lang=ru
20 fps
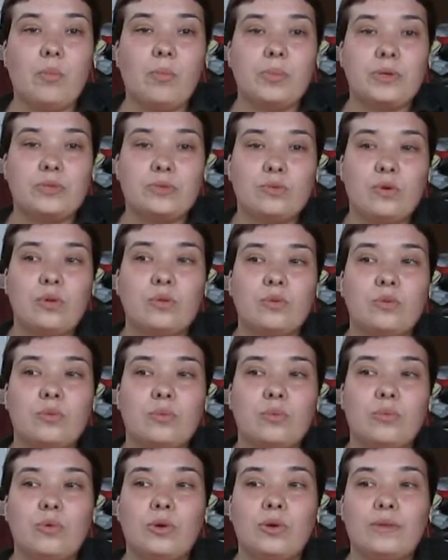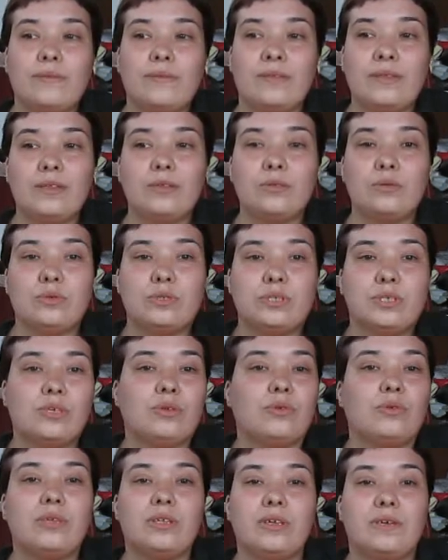поскольку мой Windows
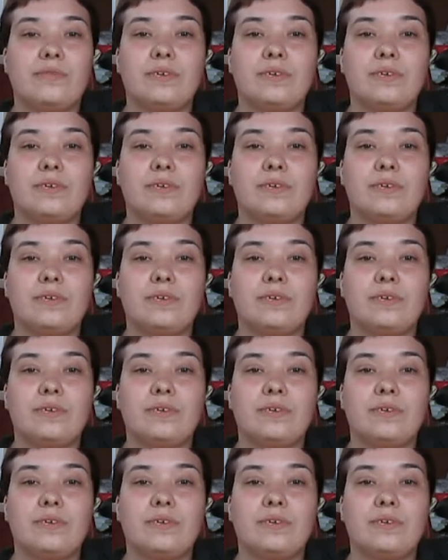ее не